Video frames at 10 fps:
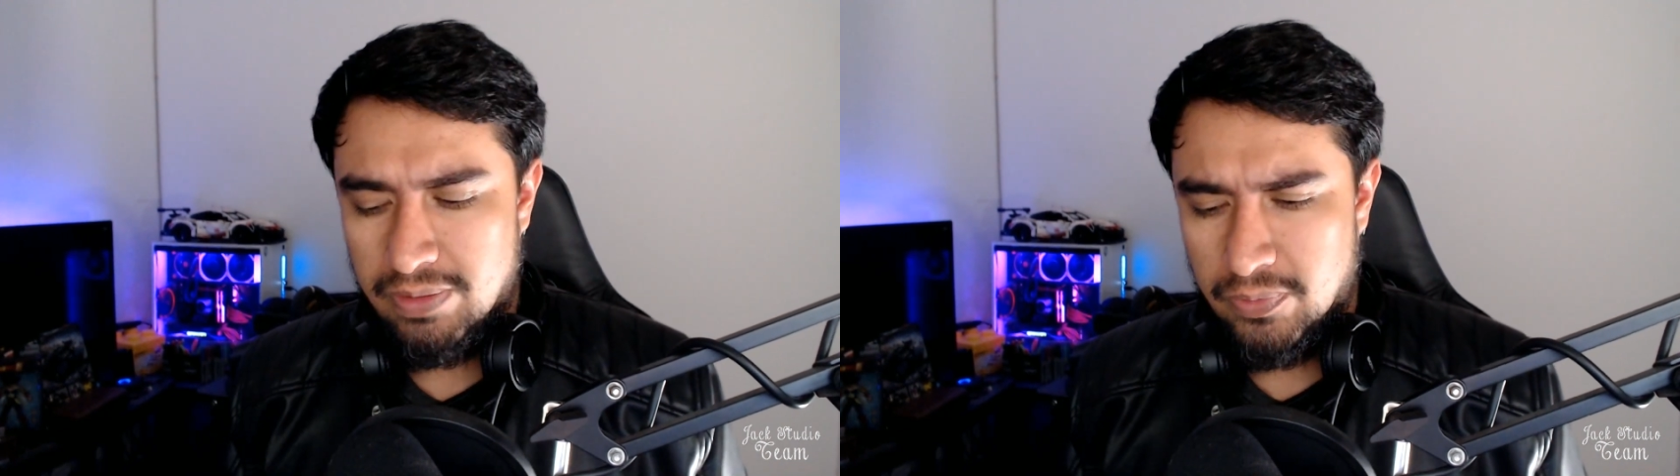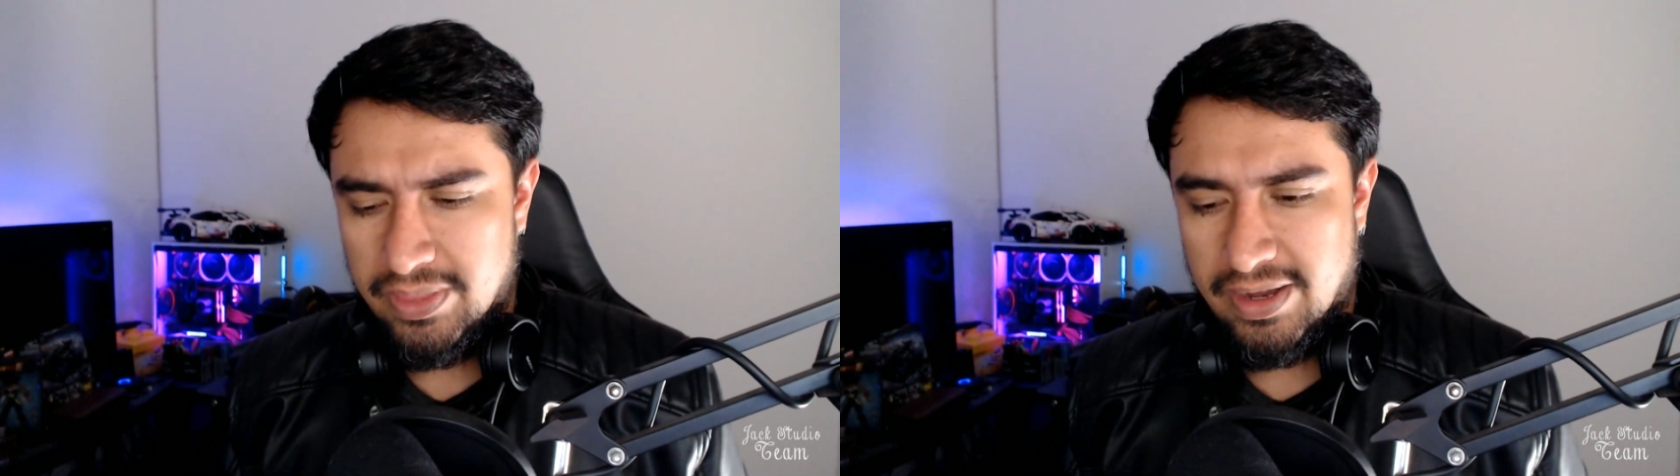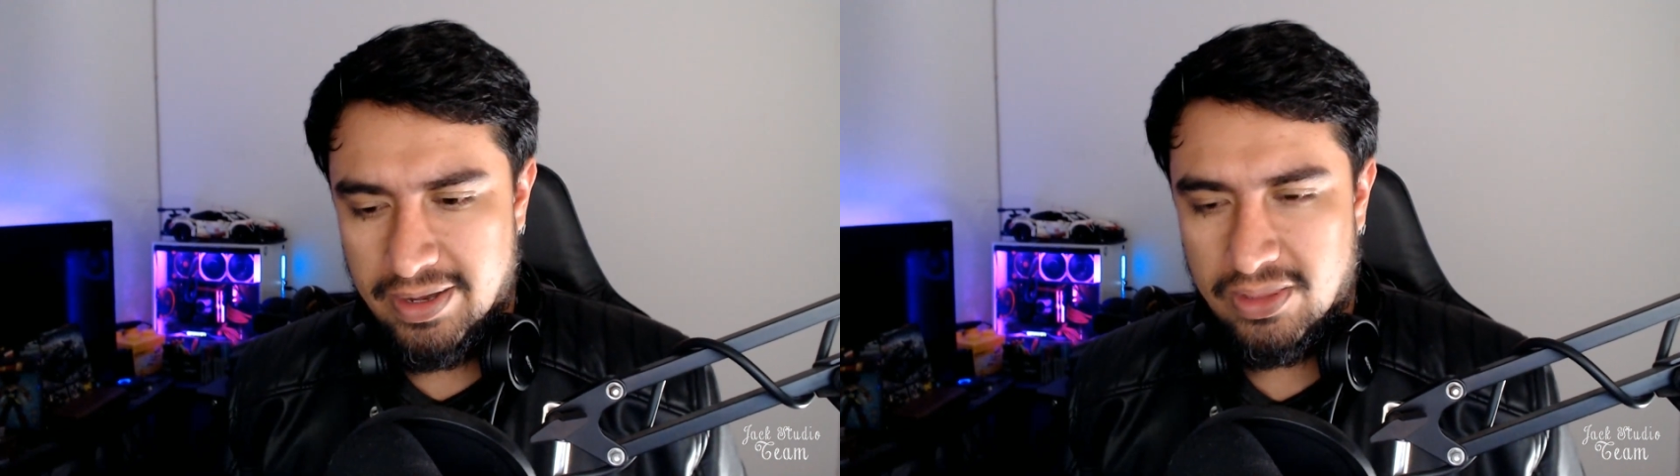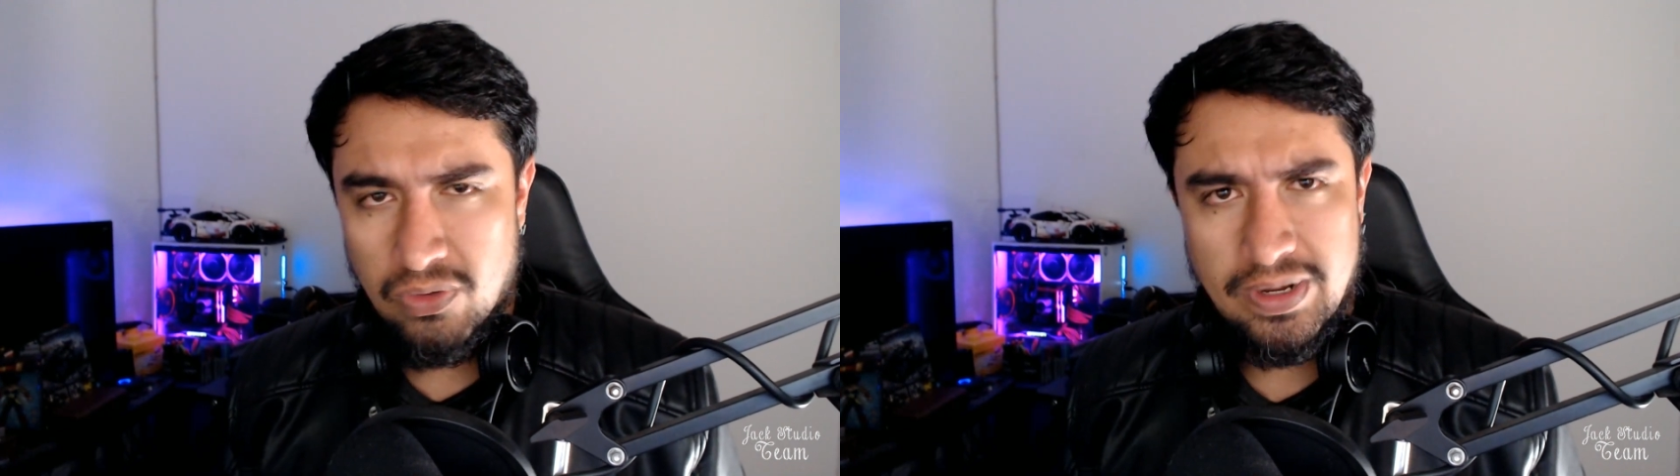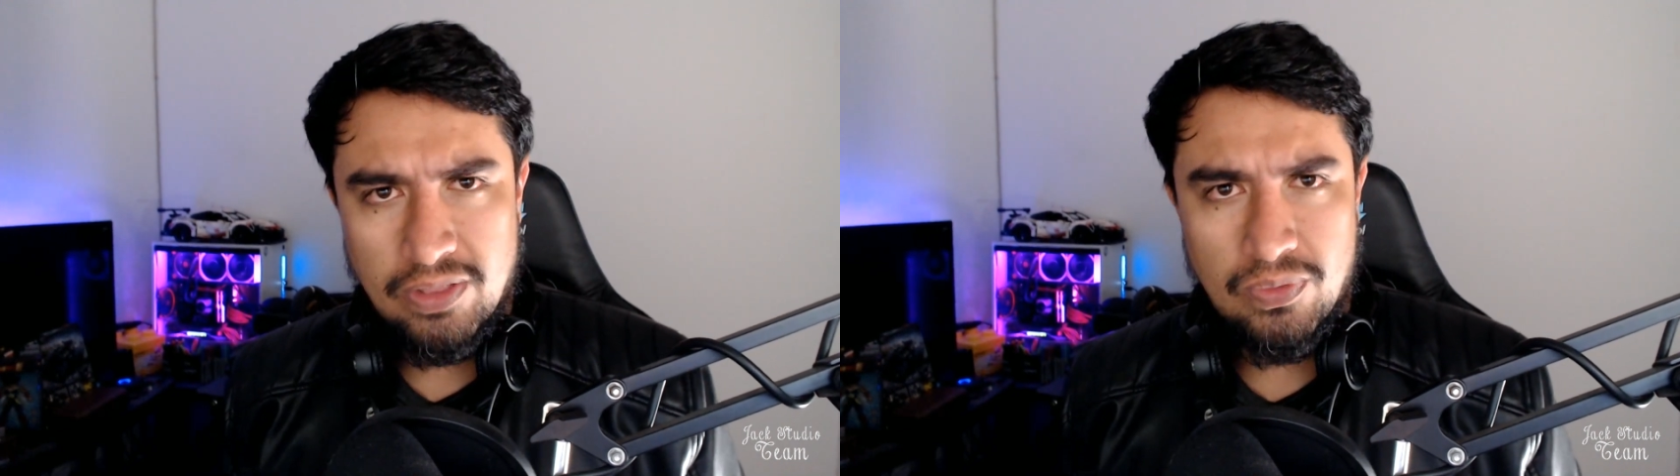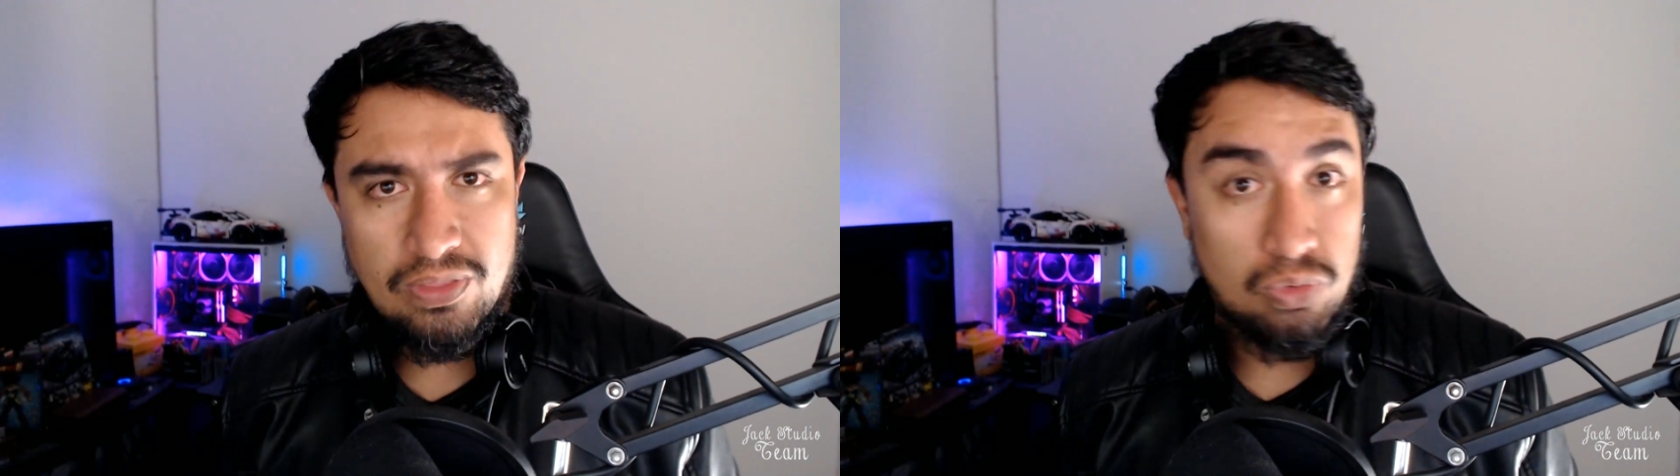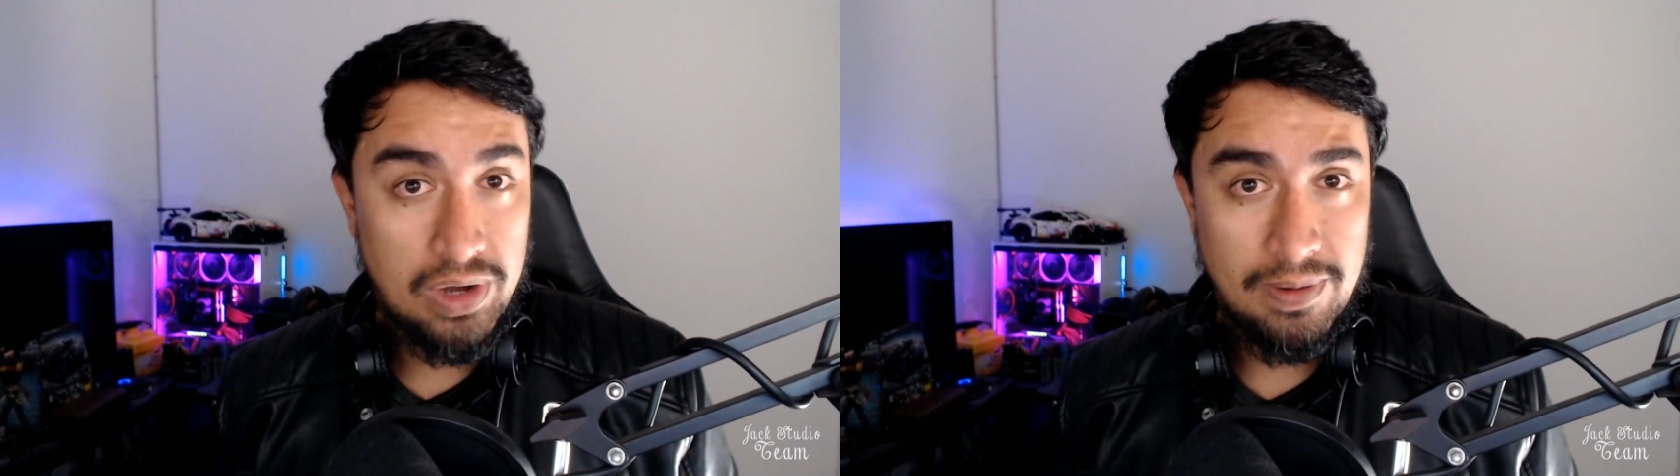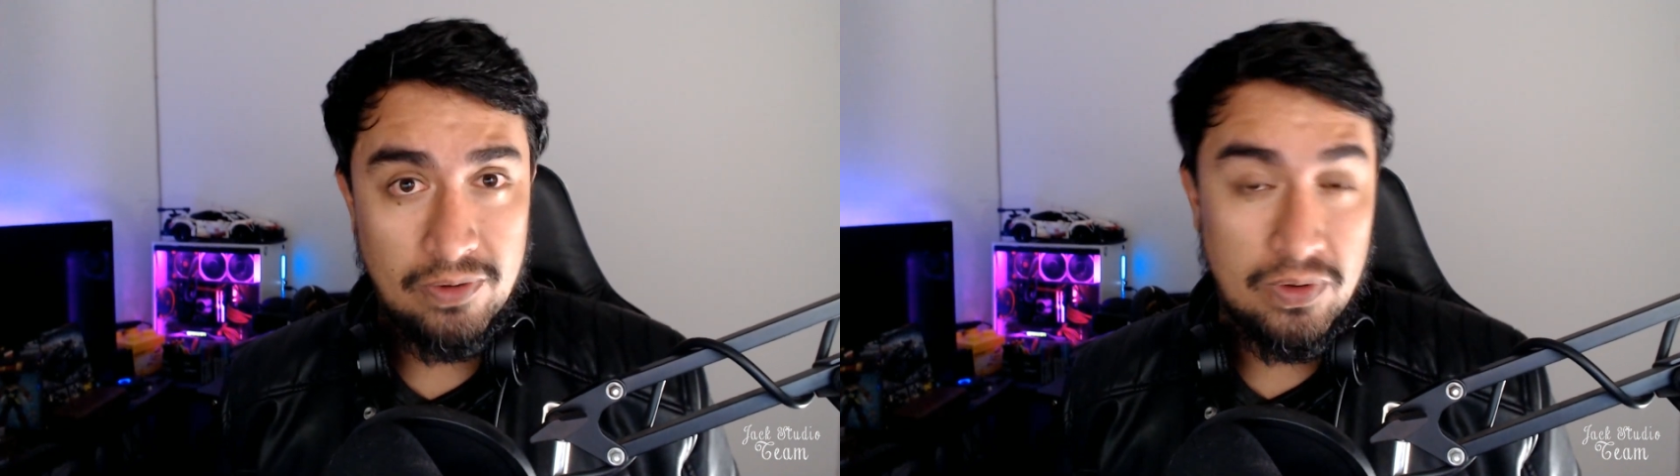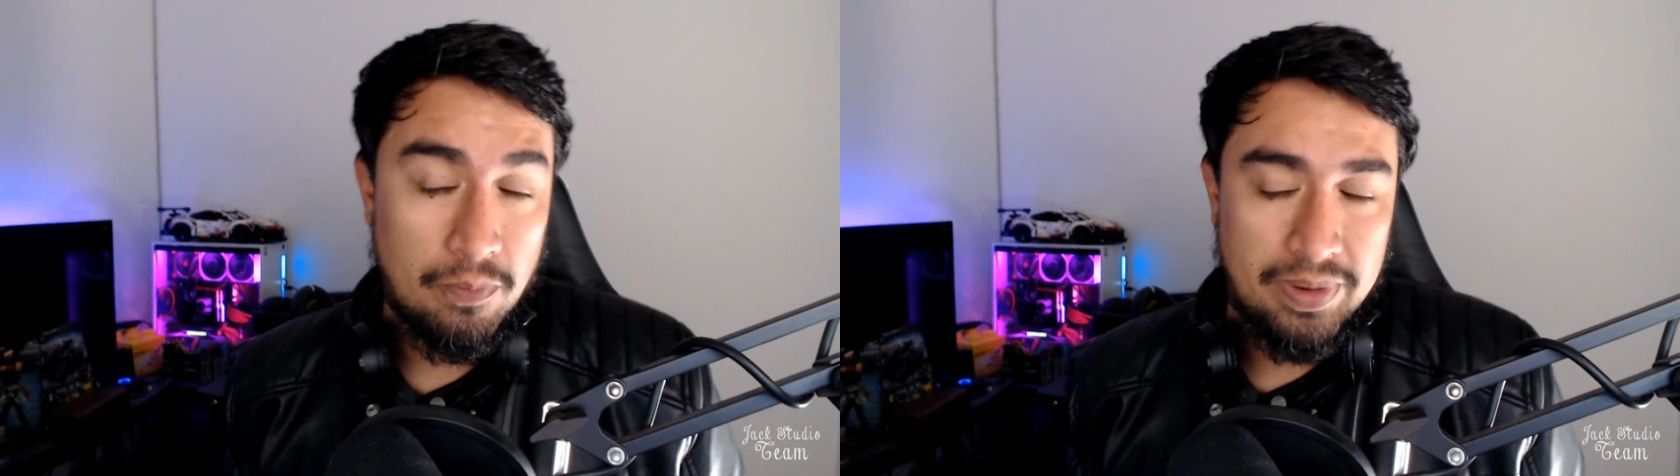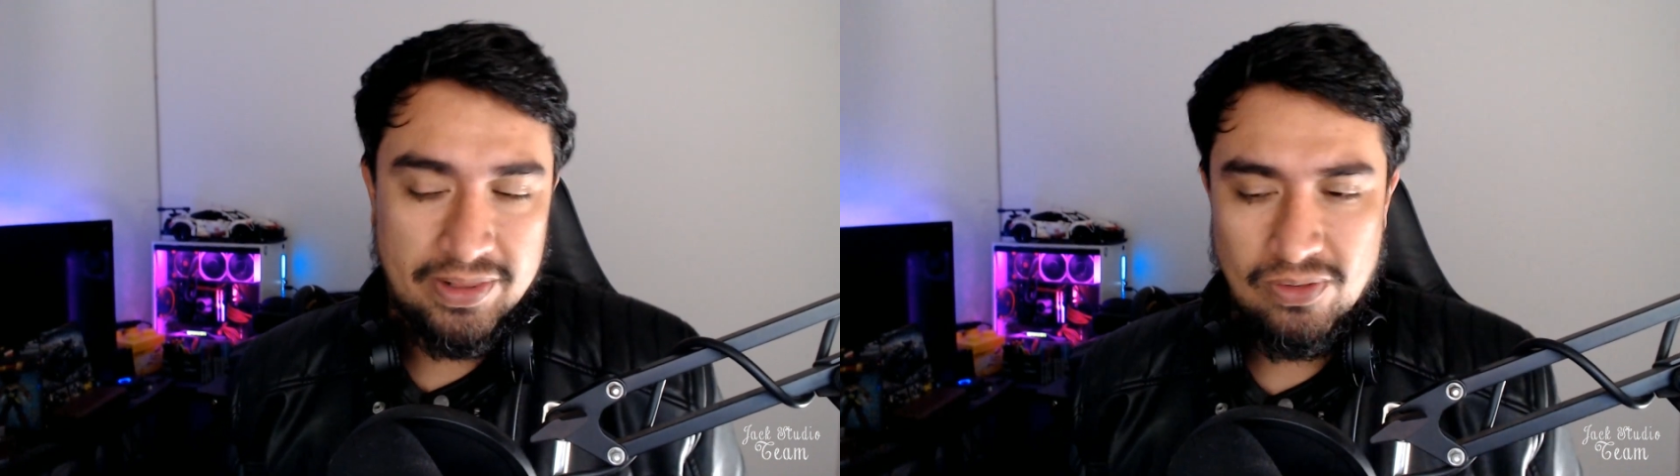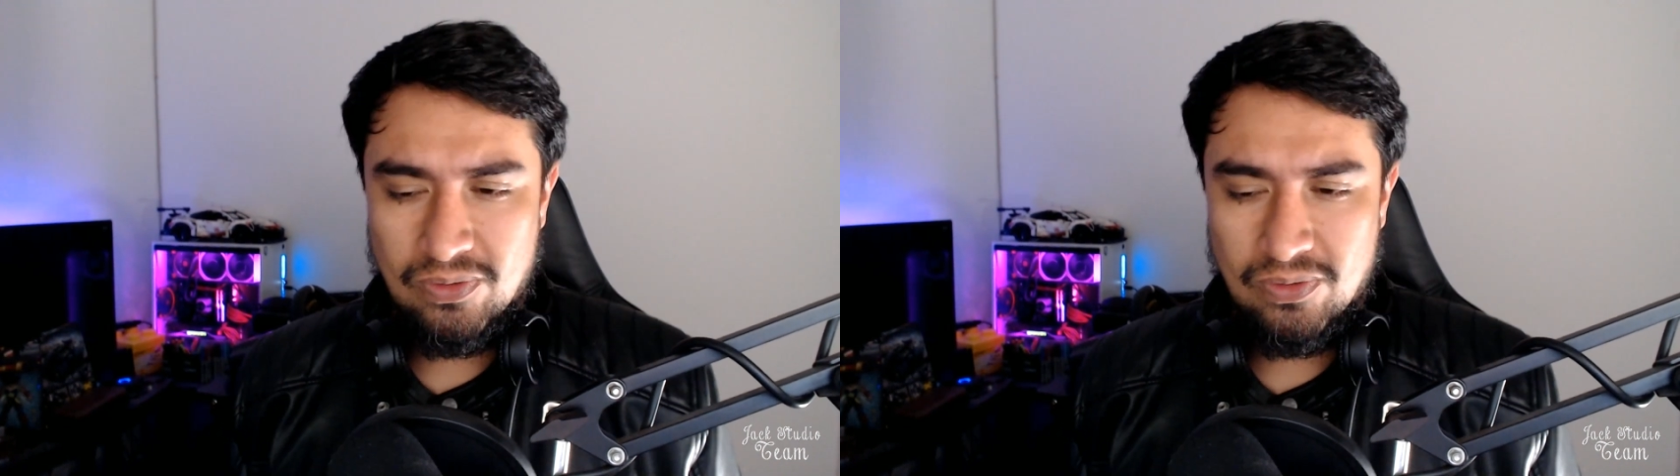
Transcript: Voy a estar reaccionando a su trabajo y compartiéndolo